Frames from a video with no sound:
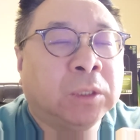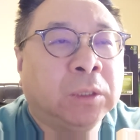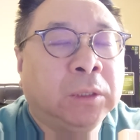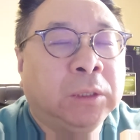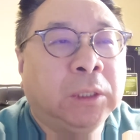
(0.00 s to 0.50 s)

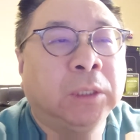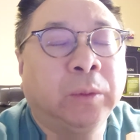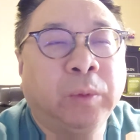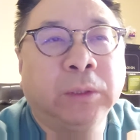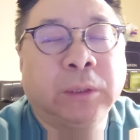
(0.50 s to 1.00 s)
你可
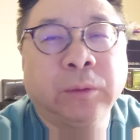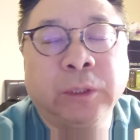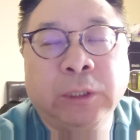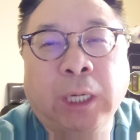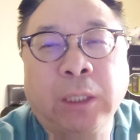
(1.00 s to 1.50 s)
能问，这种
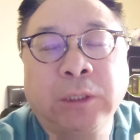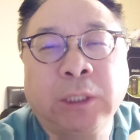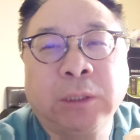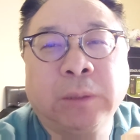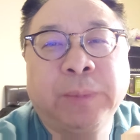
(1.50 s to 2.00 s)
一二
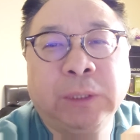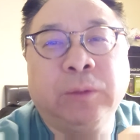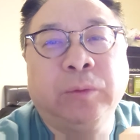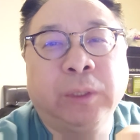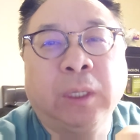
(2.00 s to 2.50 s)
签证的批
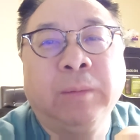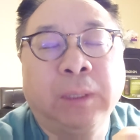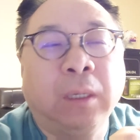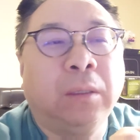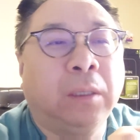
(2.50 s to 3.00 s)
准率高不
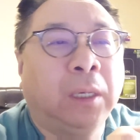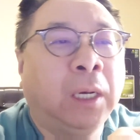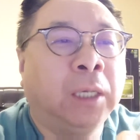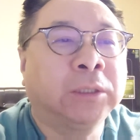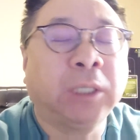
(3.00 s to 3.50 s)
高
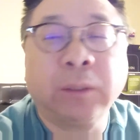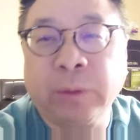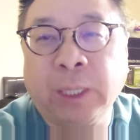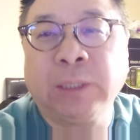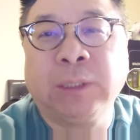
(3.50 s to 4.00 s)
啊？相
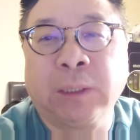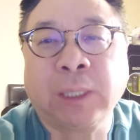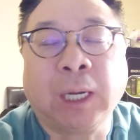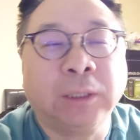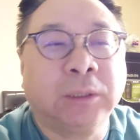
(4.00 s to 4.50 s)
对来讲，
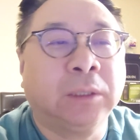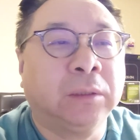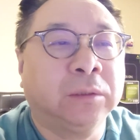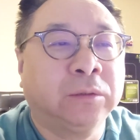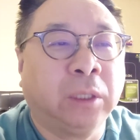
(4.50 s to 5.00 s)
它还
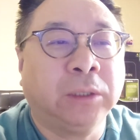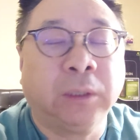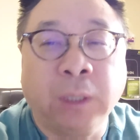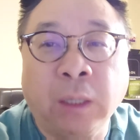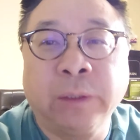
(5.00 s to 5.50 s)
是算
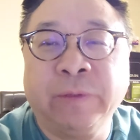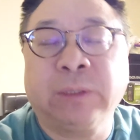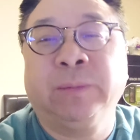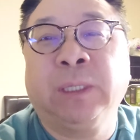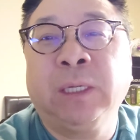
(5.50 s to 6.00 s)
是高的。为
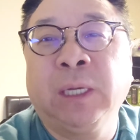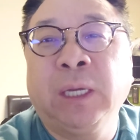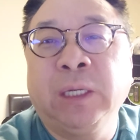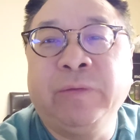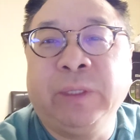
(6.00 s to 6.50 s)
什么呢？
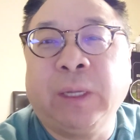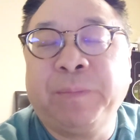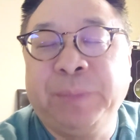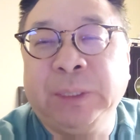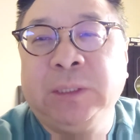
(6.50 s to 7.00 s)
因为它
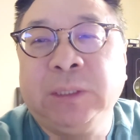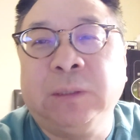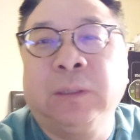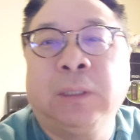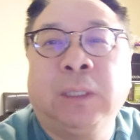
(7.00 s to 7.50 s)
毕
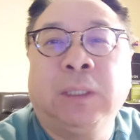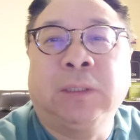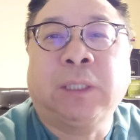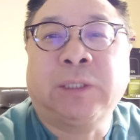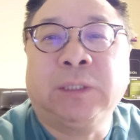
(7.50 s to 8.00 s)
竟
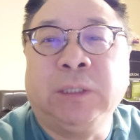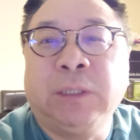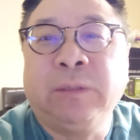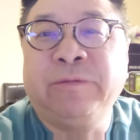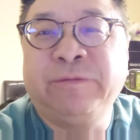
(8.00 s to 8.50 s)
它是一
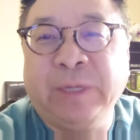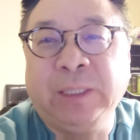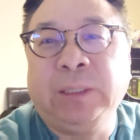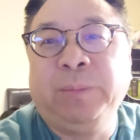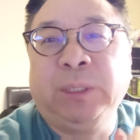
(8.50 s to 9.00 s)
个非
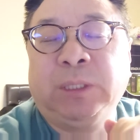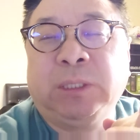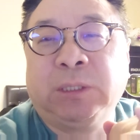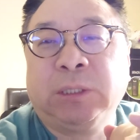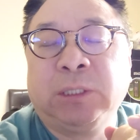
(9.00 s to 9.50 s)
移民
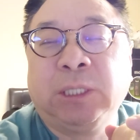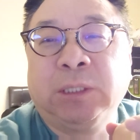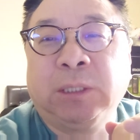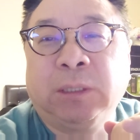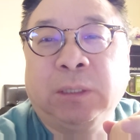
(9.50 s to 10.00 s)
性质的
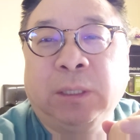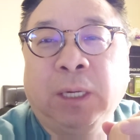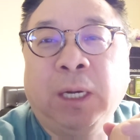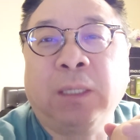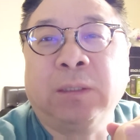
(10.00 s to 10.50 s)
签证
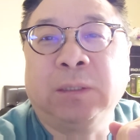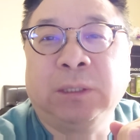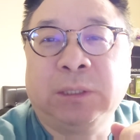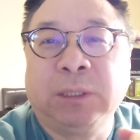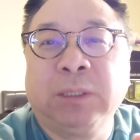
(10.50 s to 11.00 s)
啊，
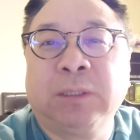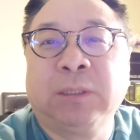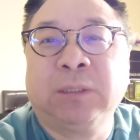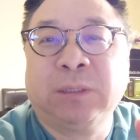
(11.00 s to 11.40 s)
你这个。